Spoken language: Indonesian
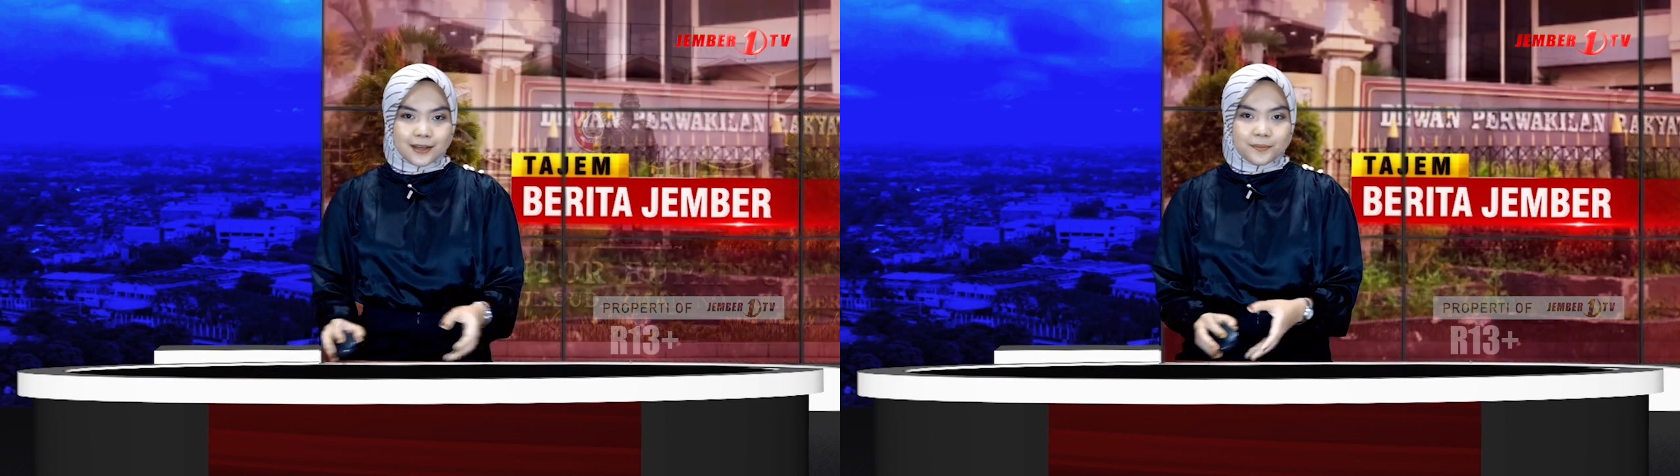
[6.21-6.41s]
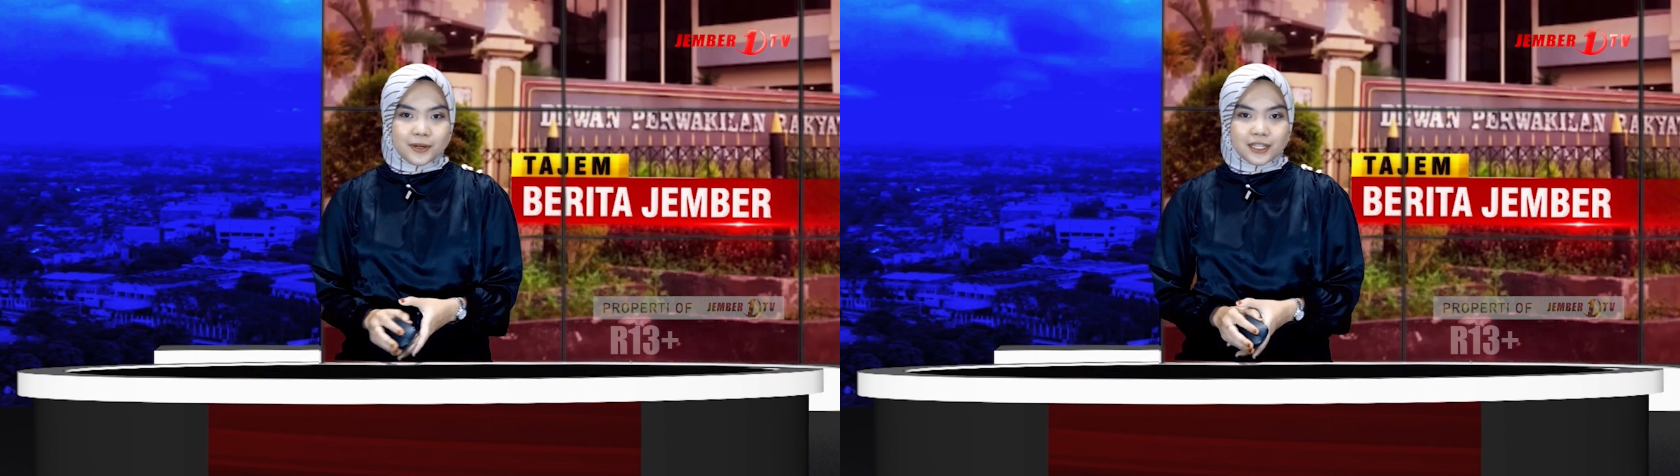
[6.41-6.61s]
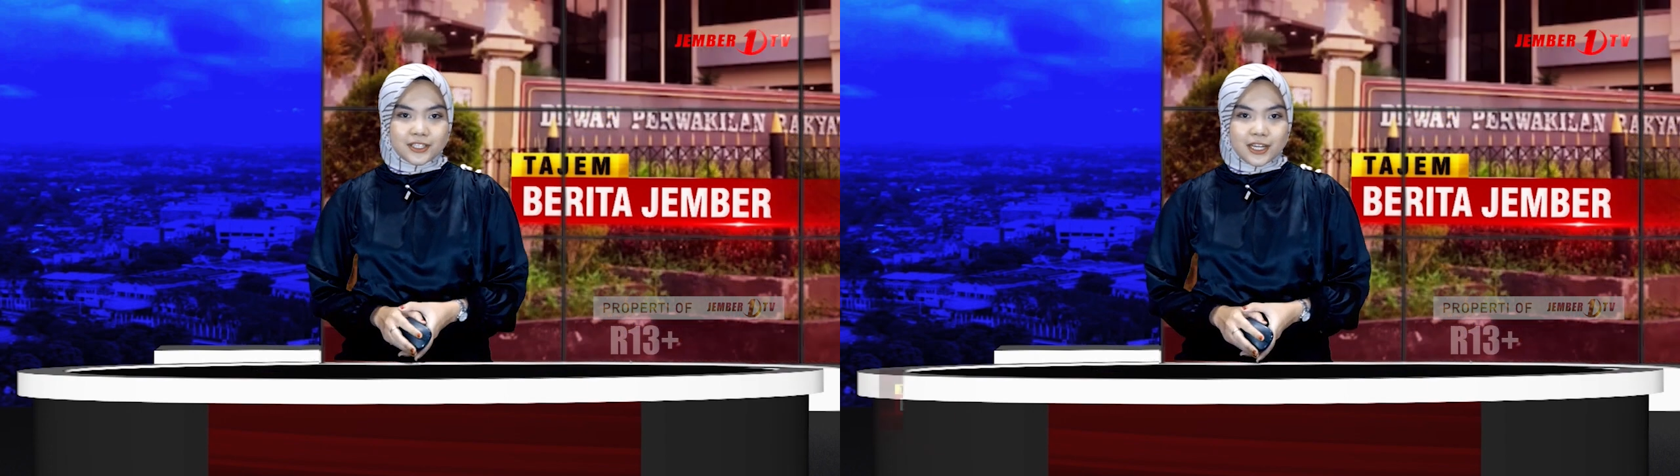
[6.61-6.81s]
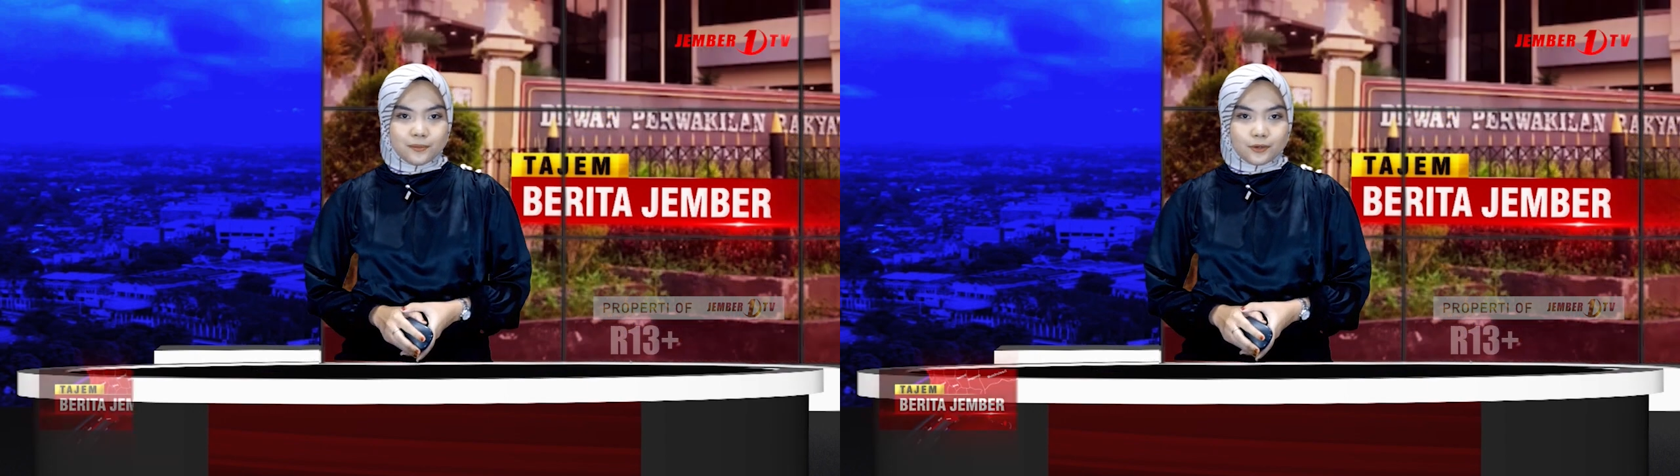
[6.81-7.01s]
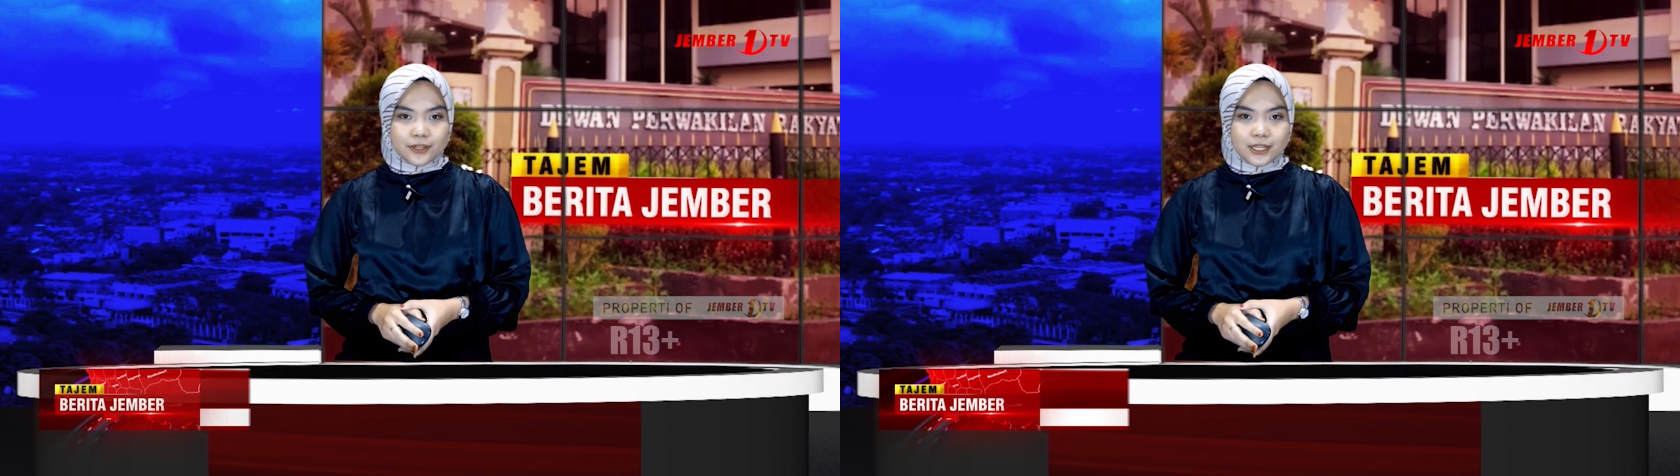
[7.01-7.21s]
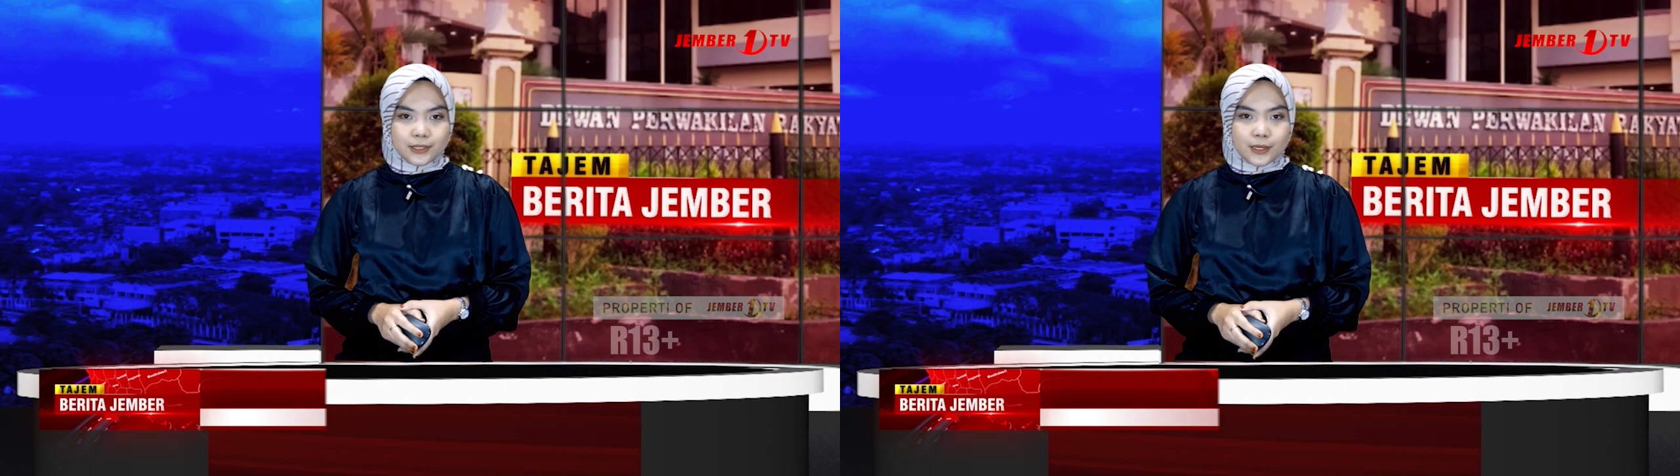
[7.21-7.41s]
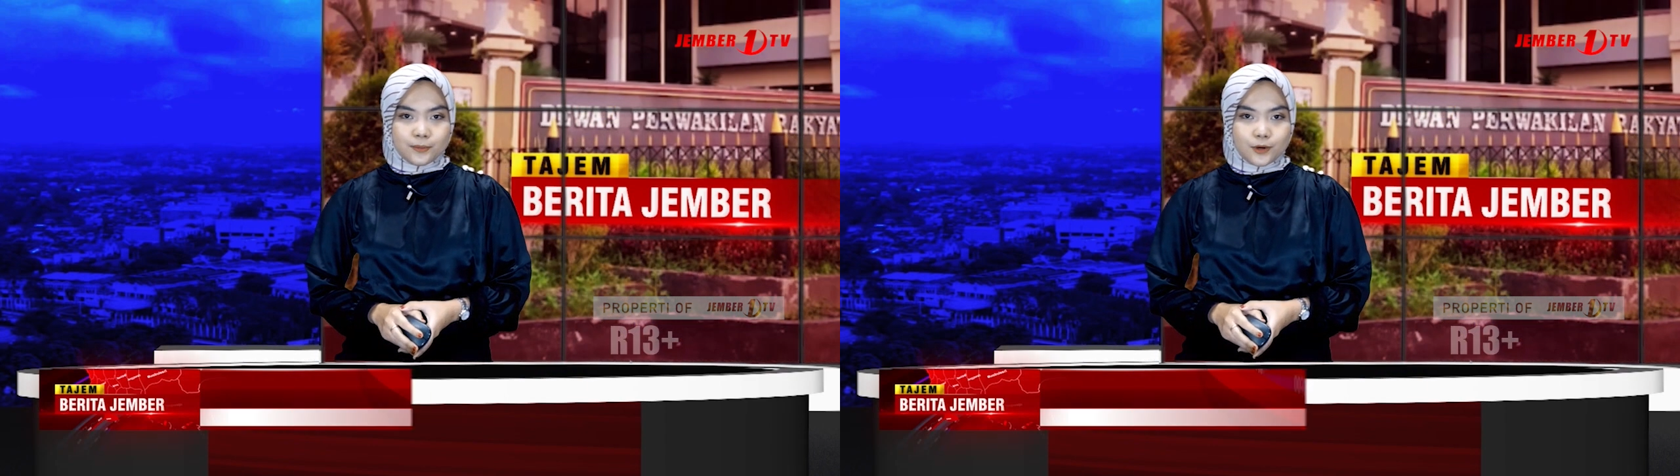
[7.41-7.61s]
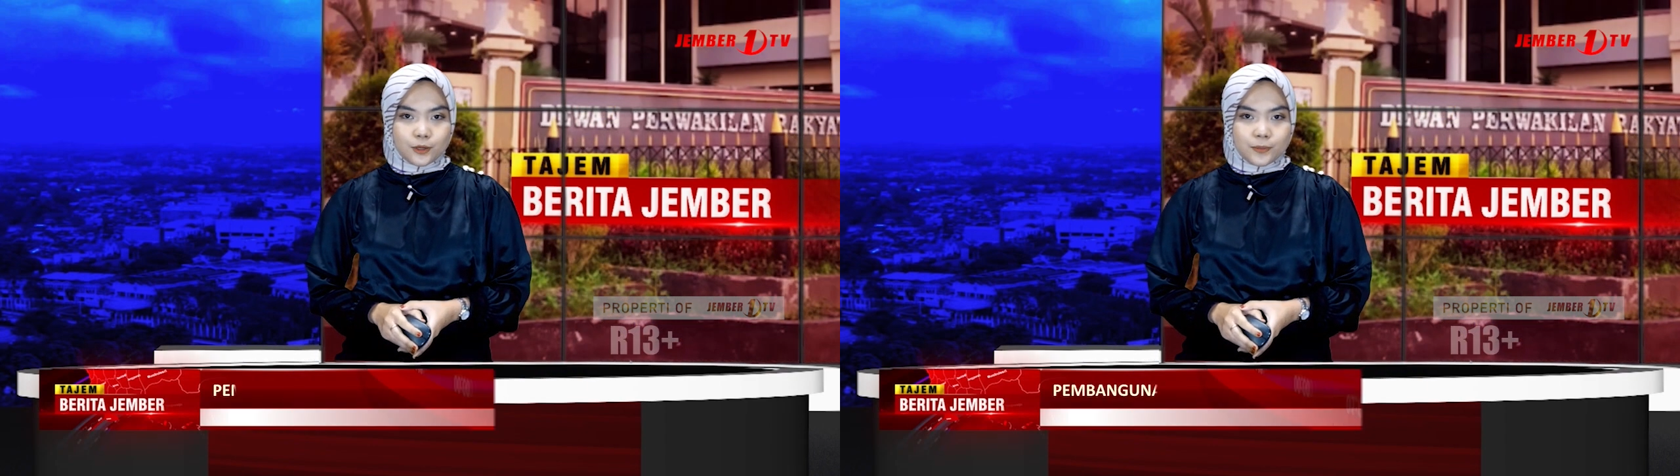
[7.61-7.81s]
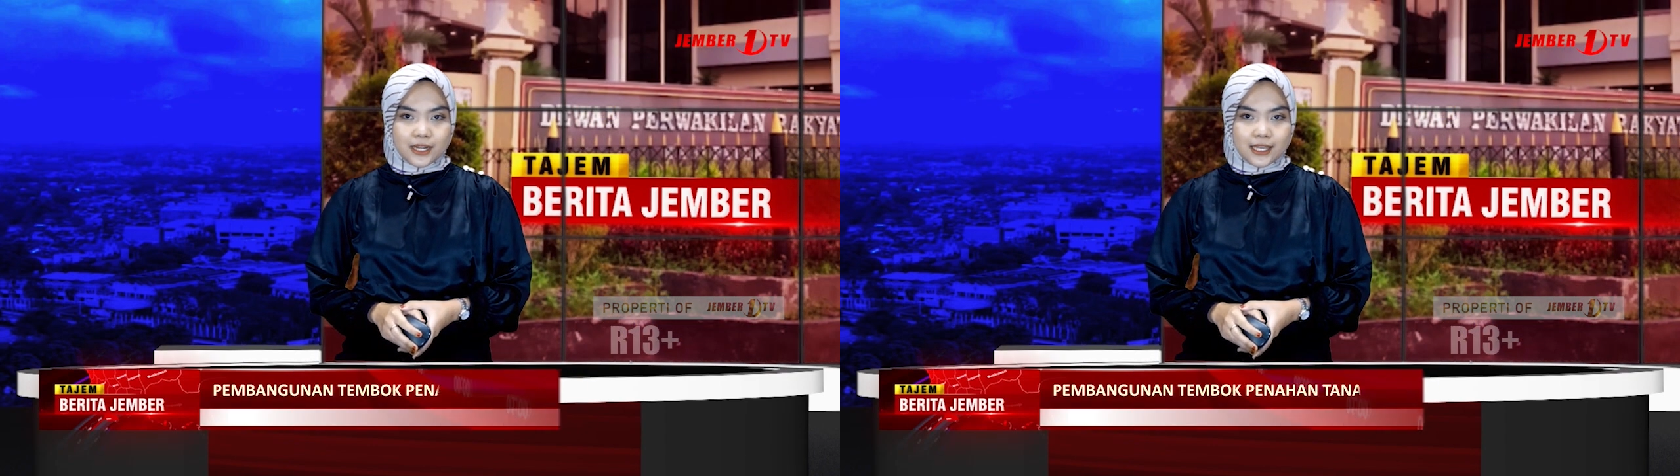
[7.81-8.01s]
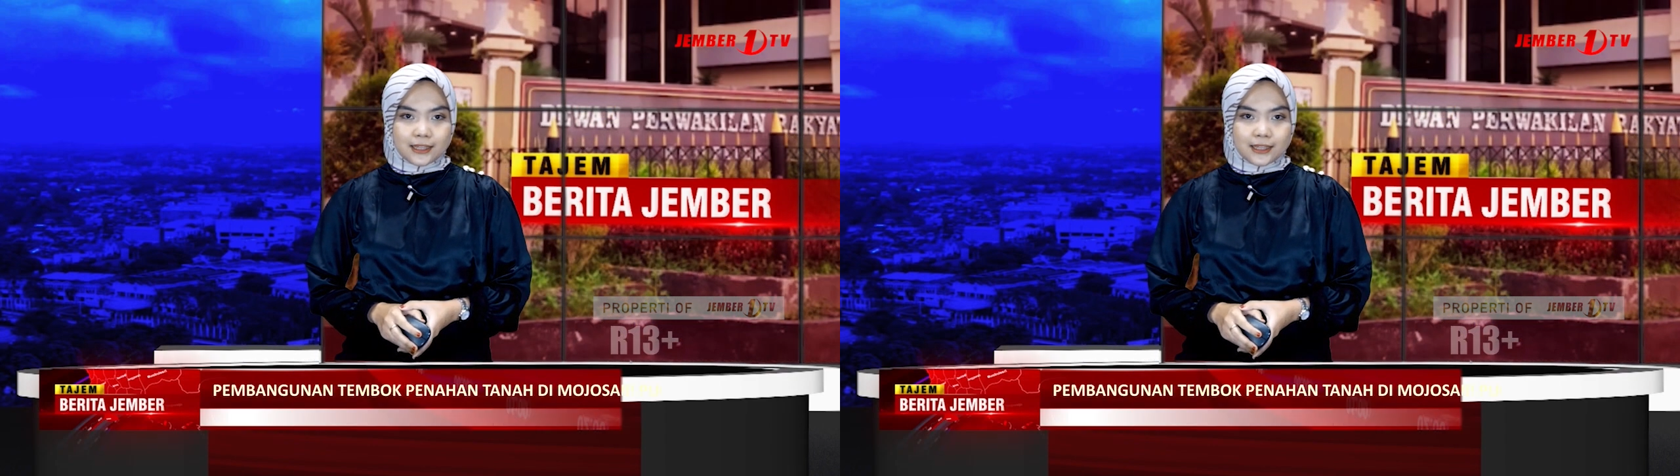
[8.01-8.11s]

Pekerjaan proyek tembok penahan